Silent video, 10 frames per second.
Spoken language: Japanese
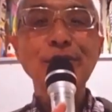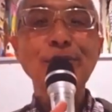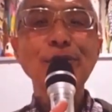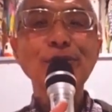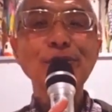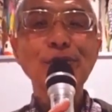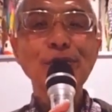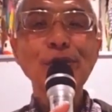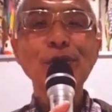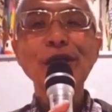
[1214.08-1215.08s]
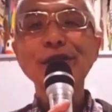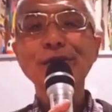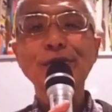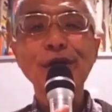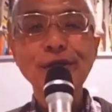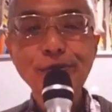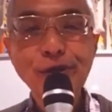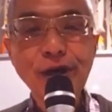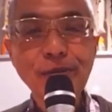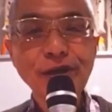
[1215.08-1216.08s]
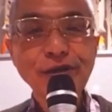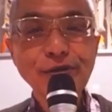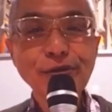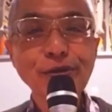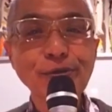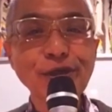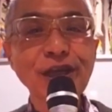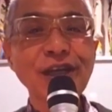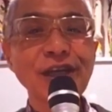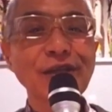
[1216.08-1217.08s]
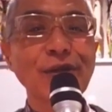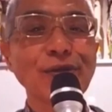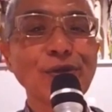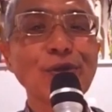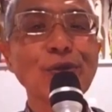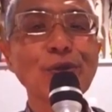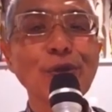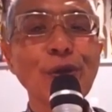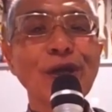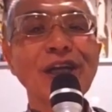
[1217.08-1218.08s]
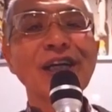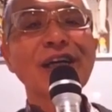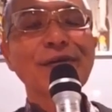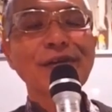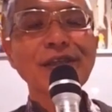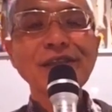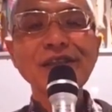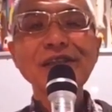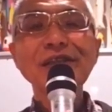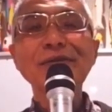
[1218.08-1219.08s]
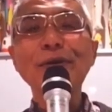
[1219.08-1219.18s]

いなと思うのと、ゲストの方も幅広く呼びたいなということと、から私自